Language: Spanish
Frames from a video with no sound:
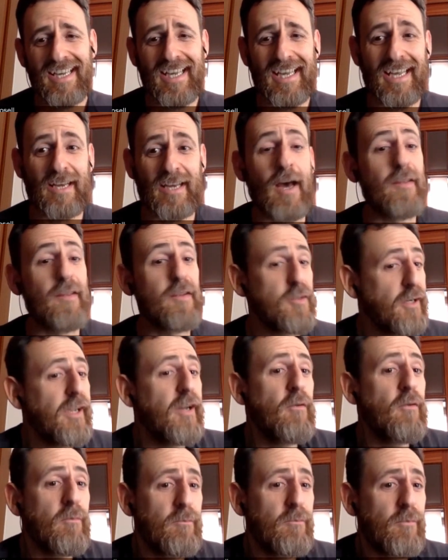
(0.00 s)
Eh, nos has dicho que
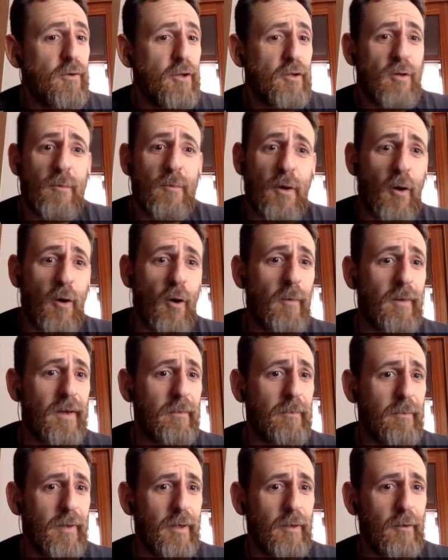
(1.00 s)
es un proyecto muy
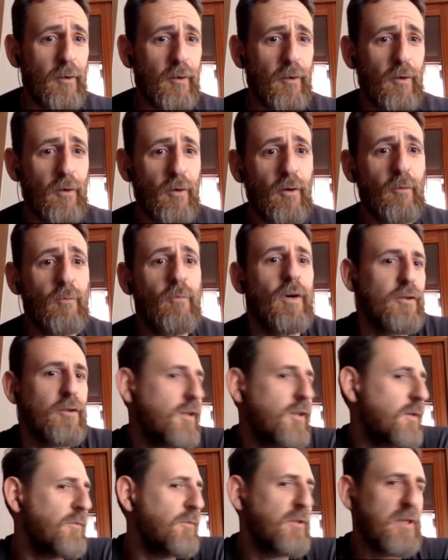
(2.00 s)
joven, pero ¿cuánto
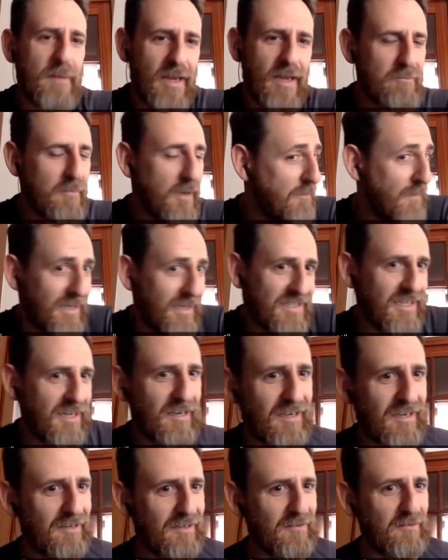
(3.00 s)
tiempo lleváis en
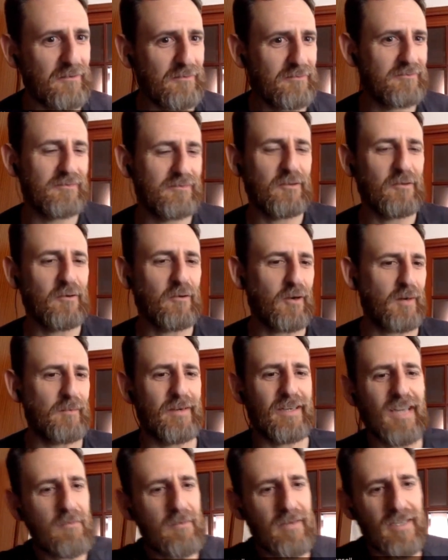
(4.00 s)
marcha con, con
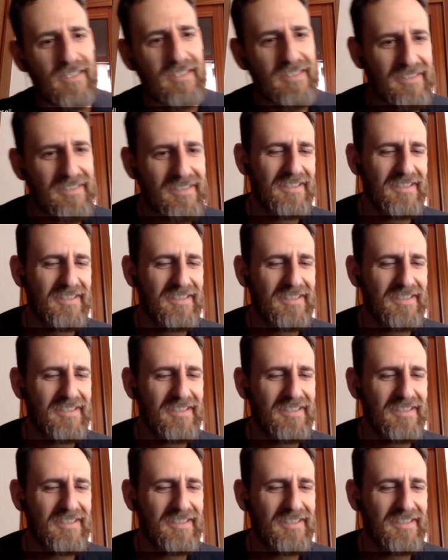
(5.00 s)
Remercables?